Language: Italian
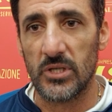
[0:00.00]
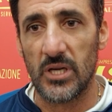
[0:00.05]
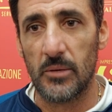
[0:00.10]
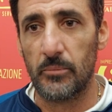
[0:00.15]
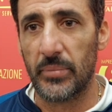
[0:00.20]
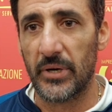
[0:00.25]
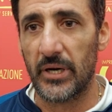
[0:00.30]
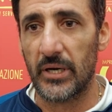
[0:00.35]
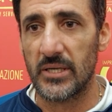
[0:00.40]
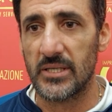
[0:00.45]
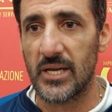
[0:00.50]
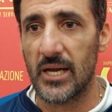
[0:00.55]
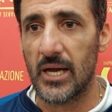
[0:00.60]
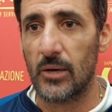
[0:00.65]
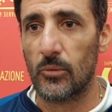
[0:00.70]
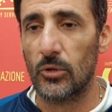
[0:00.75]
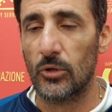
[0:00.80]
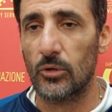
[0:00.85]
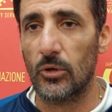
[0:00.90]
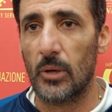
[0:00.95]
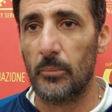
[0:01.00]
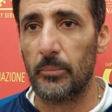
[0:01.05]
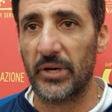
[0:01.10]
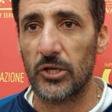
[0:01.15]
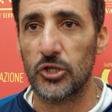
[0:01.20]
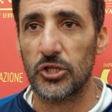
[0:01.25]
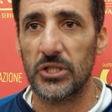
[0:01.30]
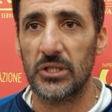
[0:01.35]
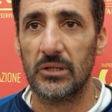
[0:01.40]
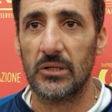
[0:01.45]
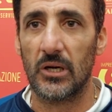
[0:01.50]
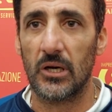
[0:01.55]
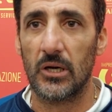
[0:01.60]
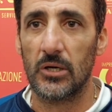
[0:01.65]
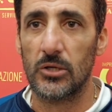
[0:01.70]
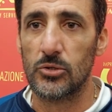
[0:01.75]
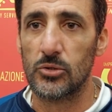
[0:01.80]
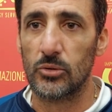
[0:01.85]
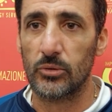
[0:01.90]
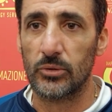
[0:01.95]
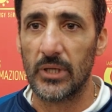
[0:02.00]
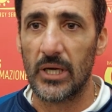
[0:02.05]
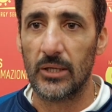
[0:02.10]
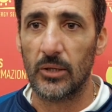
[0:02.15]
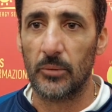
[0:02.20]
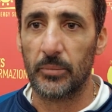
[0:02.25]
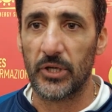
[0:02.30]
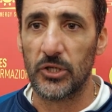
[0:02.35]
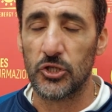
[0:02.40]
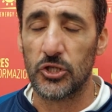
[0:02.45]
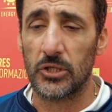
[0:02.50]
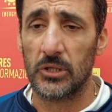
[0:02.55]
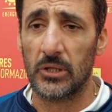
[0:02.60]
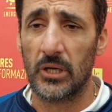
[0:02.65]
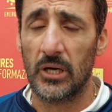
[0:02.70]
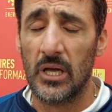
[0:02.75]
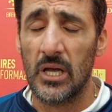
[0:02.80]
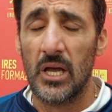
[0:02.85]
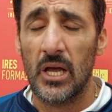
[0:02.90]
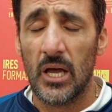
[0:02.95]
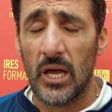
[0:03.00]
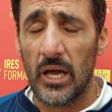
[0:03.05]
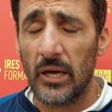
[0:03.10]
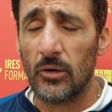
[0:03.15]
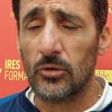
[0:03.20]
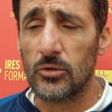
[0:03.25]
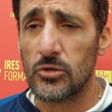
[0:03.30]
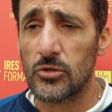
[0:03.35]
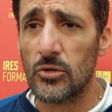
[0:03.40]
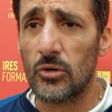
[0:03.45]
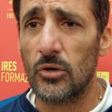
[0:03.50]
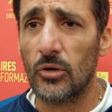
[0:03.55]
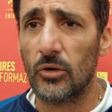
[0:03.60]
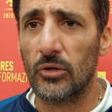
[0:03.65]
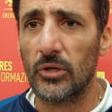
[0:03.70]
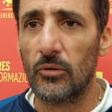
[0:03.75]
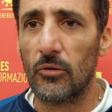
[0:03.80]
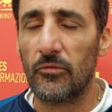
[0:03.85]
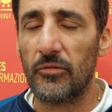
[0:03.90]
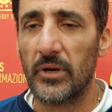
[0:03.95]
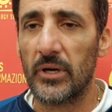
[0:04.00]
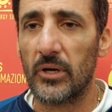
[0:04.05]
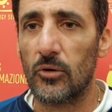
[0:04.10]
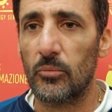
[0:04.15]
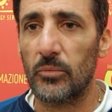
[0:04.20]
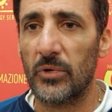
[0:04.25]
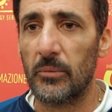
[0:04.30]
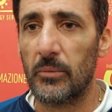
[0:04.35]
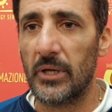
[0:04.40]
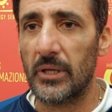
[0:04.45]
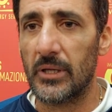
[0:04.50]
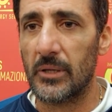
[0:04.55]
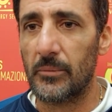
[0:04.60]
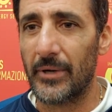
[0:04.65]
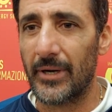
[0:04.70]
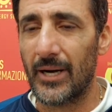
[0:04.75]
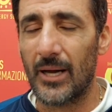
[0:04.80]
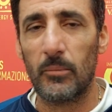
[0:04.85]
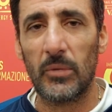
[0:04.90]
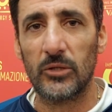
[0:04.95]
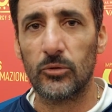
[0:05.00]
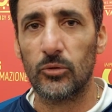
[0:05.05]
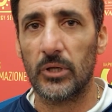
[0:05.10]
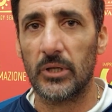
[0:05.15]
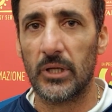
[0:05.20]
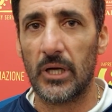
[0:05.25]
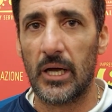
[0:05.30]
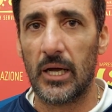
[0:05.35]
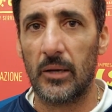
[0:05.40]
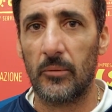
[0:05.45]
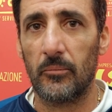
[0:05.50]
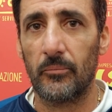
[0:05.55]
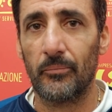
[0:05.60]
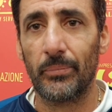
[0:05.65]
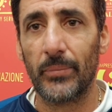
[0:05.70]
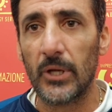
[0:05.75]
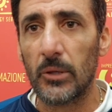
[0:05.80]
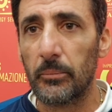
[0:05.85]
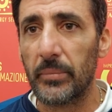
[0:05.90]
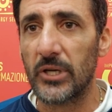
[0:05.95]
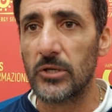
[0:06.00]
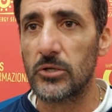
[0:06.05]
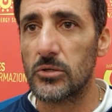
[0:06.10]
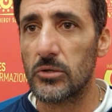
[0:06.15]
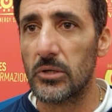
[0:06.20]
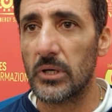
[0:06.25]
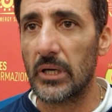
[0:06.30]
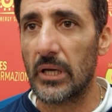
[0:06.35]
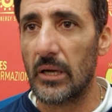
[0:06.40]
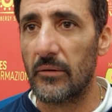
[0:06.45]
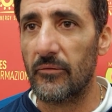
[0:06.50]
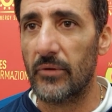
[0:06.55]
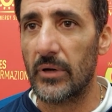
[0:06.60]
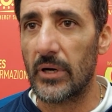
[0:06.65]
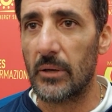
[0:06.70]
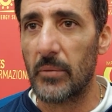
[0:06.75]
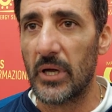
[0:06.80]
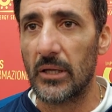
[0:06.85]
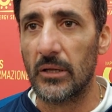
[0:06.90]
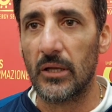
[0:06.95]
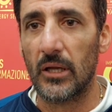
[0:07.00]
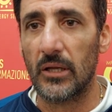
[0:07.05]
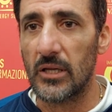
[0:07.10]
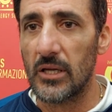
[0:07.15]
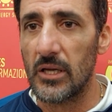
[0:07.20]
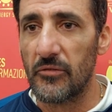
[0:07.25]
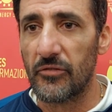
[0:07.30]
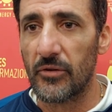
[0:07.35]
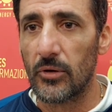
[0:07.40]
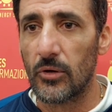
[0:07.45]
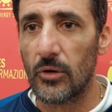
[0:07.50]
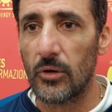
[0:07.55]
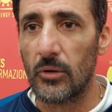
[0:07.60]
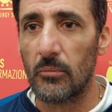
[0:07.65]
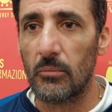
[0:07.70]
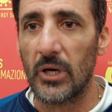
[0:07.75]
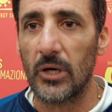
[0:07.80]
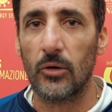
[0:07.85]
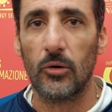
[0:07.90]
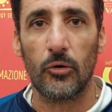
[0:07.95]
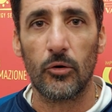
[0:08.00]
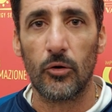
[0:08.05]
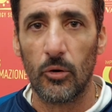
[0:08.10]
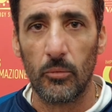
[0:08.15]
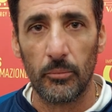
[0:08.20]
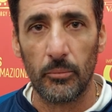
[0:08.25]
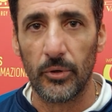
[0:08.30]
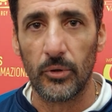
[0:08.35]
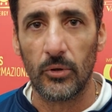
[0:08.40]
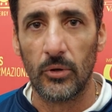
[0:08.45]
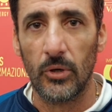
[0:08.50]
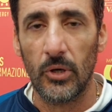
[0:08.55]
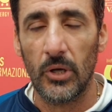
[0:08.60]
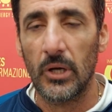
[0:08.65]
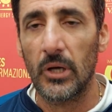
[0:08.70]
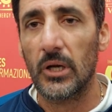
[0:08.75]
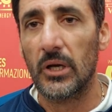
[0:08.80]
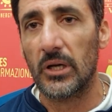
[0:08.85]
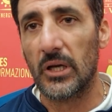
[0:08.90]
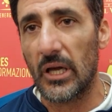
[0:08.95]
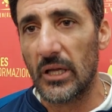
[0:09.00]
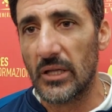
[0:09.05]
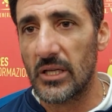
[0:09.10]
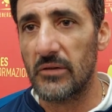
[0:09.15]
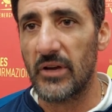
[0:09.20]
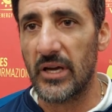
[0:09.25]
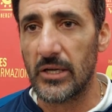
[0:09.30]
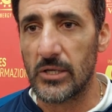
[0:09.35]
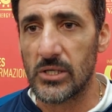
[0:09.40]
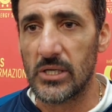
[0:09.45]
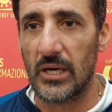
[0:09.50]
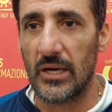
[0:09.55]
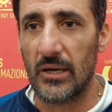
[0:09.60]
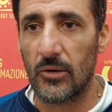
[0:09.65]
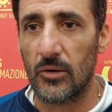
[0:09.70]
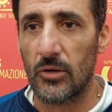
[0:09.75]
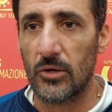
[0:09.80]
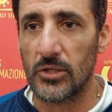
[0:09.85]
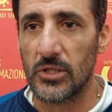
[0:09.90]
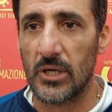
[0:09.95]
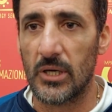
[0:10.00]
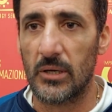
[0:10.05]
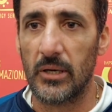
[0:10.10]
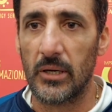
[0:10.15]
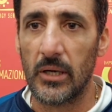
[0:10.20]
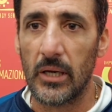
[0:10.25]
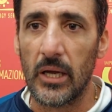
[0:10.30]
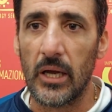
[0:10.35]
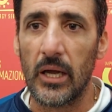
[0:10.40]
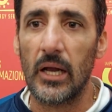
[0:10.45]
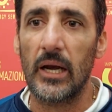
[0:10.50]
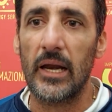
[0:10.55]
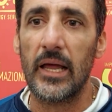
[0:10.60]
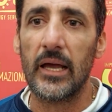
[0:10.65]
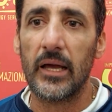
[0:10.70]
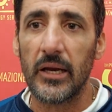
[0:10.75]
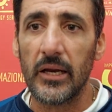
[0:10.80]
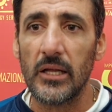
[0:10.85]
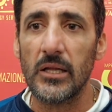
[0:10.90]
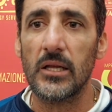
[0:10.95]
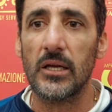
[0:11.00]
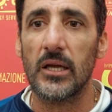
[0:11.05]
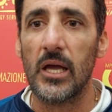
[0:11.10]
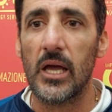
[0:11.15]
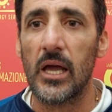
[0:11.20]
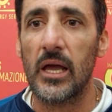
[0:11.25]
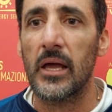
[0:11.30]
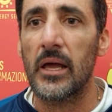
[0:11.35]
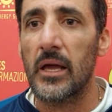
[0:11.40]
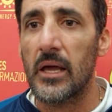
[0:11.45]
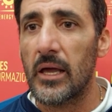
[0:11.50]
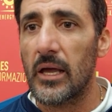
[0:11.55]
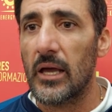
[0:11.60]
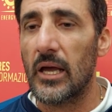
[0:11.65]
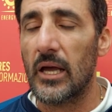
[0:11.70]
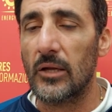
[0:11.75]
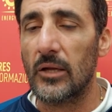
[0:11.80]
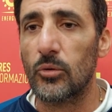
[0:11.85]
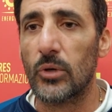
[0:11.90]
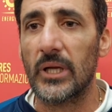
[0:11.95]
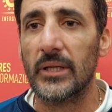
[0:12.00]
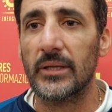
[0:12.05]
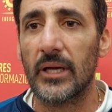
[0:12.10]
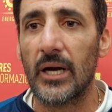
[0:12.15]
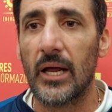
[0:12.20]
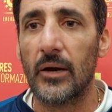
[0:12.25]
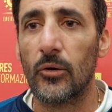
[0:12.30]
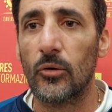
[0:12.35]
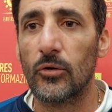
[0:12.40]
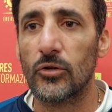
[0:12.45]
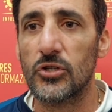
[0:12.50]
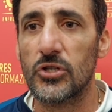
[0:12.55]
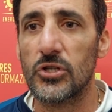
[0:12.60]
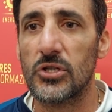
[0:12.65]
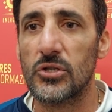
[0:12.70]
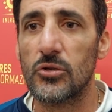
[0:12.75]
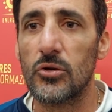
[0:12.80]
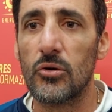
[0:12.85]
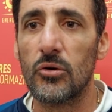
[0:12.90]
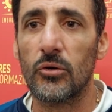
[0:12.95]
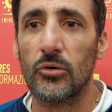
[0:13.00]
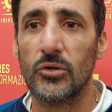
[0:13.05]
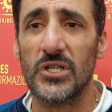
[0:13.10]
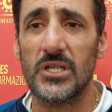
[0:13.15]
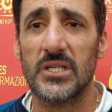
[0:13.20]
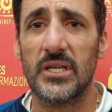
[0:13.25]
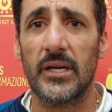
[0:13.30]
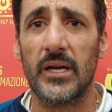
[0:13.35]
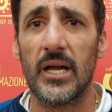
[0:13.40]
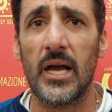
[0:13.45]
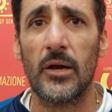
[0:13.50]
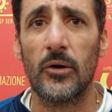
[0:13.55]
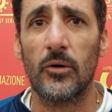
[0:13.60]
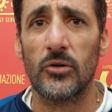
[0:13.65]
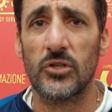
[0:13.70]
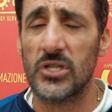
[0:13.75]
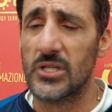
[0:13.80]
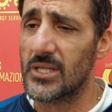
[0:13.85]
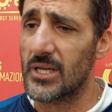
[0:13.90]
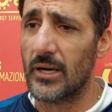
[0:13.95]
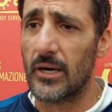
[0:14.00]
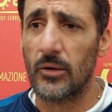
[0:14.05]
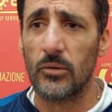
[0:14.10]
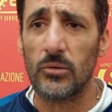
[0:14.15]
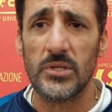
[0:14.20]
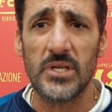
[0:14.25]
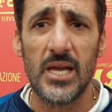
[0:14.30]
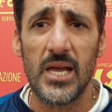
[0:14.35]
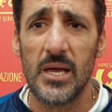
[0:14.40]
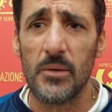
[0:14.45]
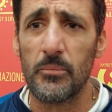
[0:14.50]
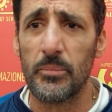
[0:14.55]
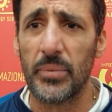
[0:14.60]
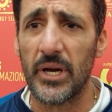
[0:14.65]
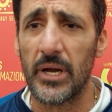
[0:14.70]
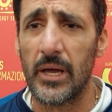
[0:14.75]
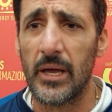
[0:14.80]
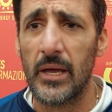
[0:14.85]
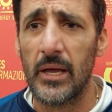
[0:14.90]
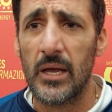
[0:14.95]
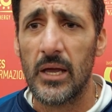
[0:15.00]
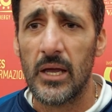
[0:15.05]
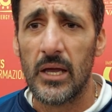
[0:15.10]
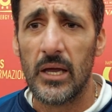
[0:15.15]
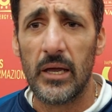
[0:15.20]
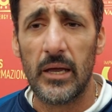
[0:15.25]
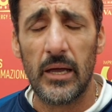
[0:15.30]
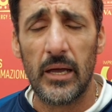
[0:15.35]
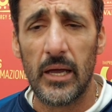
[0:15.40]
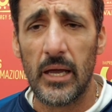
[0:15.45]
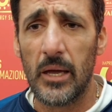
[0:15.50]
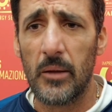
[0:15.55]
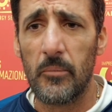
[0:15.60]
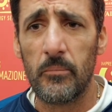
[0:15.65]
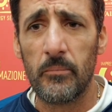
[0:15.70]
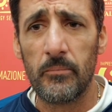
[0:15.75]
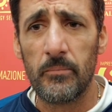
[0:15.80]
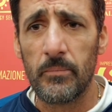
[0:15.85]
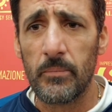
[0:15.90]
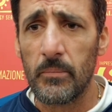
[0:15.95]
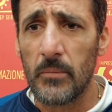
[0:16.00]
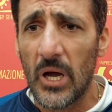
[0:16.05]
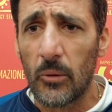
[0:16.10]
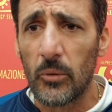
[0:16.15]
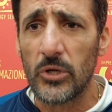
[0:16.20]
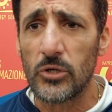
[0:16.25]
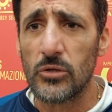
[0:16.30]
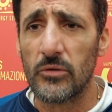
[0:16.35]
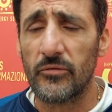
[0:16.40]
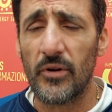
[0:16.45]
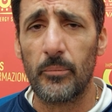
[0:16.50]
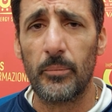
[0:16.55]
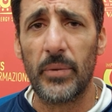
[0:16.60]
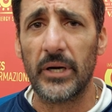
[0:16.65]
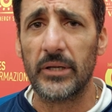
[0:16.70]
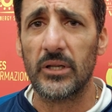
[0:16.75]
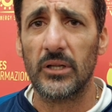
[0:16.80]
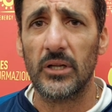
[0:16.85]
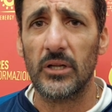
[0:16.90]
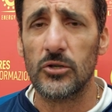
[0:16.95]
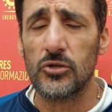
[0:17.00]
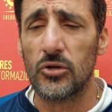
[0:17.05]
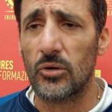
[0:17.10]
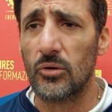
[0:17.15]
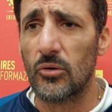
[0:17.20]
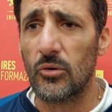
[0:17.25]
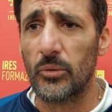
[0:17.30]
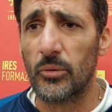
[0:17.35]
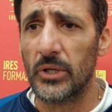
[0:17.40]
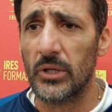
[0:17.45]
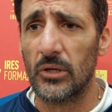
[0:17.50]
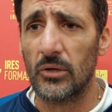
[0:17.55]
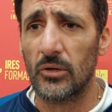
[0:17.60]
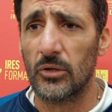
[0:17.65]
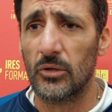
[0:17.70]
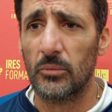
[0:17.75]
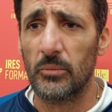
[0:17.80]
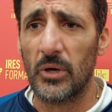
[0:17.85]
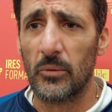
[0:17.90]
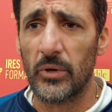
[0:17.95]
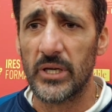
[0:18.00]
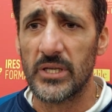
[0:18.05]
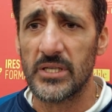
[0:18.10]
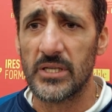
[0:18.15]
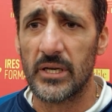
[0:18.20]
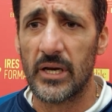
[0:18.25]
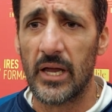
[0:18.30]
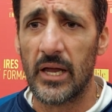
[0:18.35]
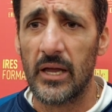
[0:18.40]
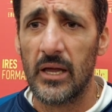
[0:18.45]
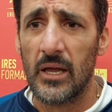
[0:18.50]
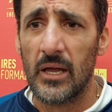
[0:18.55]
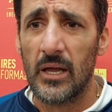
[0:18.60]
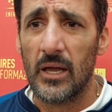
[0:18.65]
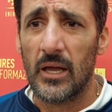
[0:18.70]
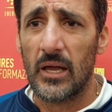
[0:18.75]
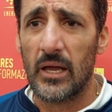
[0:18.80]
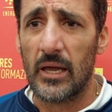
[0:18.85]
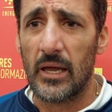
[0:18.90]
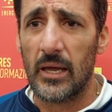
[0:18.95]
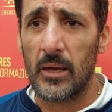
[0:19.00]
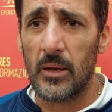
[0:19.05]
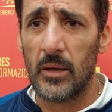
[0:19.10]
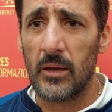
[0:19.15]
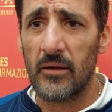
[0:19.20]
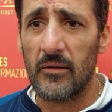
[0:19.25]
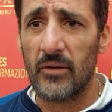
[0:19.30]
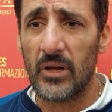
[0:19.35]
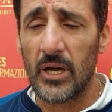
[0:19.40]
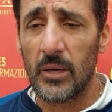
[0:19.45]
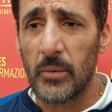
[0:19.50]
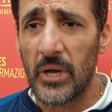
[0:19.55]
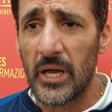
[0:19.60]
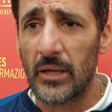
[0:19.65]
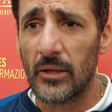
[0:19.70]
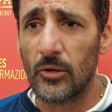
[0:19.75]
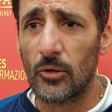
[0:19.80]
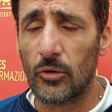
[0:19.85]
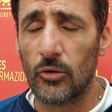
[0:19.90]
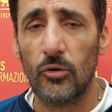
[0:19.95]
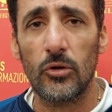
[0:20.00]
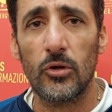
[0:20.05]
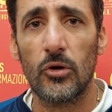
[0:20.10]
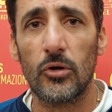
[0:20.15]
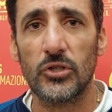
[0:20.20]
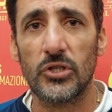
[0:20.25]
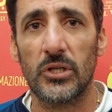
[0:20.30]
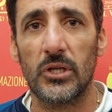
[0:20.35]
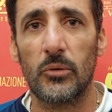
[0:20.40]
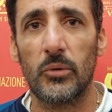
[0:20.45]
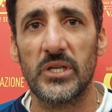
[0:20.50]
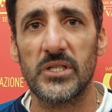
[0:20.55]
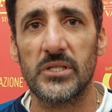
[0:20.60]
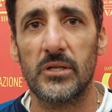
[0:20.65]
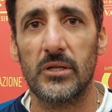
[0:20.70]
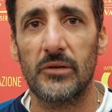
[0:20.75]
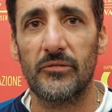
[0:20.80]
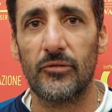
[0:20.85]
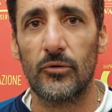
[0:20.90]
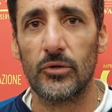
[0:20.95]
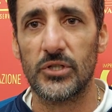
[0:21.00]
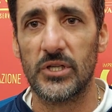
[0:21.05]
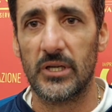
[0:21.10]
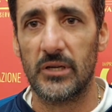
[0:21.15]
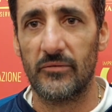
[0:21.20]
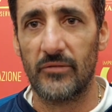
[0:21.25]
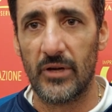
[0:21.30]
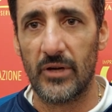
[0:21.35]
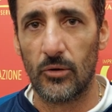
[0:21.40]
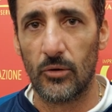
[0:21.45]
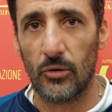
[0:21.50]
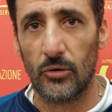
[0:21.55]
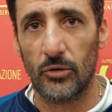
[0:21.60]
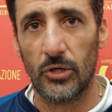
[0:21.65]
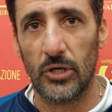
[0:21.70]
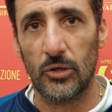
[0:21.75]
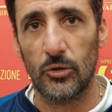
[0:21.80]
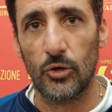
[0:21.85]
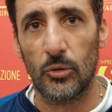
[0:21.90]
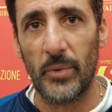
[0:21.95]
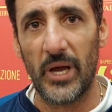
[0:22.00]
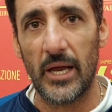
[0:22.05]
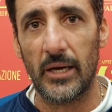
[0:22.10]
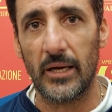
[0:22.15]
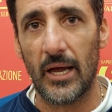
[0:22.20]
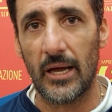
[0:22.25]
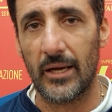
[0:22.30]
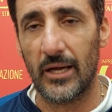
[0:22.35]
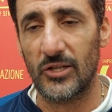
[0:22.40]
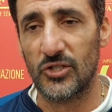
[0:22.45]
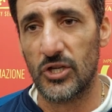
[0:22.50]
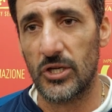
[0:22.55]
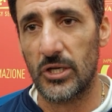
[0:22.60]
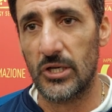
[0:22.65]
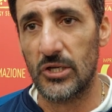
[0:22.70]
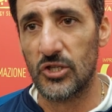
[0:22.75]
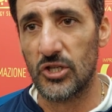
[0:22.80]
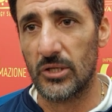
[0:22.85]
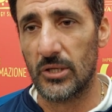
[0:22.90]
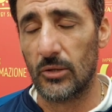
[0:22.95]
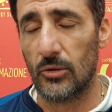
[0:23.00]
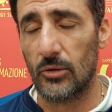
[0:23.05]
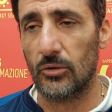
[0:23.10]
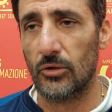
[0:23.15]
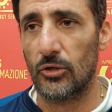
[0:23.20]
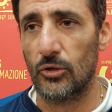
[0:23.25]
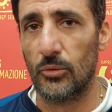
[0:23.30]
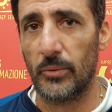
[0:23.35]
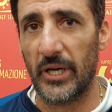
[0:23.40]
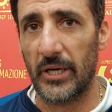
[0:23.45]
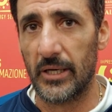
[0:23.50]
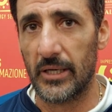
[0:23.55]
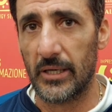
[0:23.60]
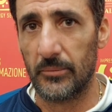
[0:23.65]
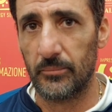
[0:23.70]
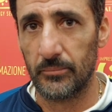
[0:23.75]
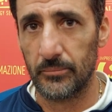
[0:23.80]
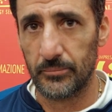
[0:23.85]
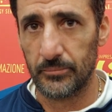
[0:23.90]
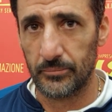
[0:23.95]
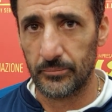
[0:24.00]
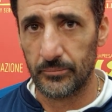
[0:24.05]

sempre seguito a prescindere il risultato, a prescindere. E non solo, devo fare i complimenti per la maturità, persone che veramente tifano ma non rompono che è diversa la cosa. Eh, le critiche eh, durante l'anno ci sono, ci saranno, ci saranno sempre eh, ma questo fa parte del gioco, quindi noi dobbiamo essere eh, veramente orgogliosi di questi tifosi che vengono ogni domenica e che ci incitano ogni domenica.